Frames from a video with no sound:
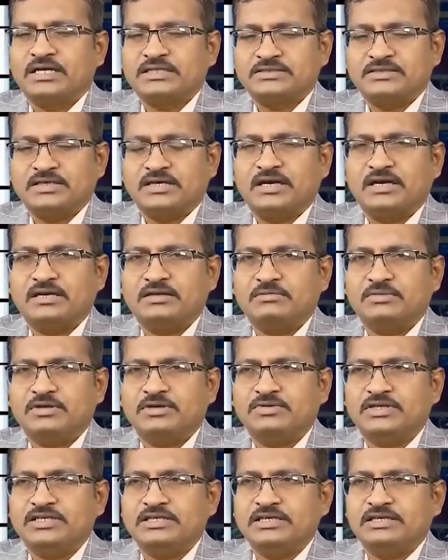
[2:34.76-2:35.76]

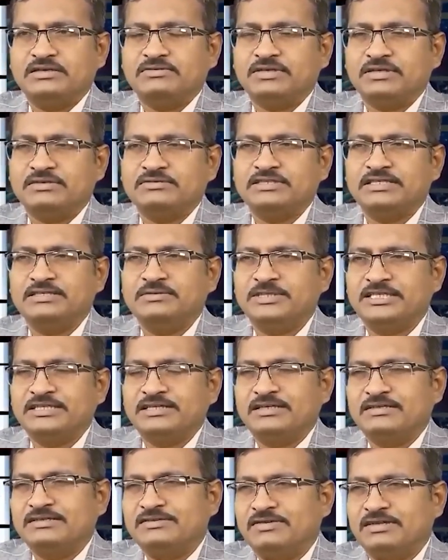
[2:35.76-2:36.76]
కష్టకాలంలో వన్ ఇయర్ వరకు తిండి
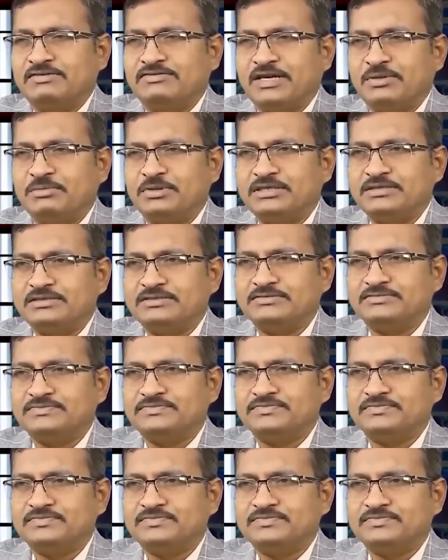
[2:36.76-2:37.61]
పెట్టగలిగింది వాళ్ళ ఫ్యామిలీకి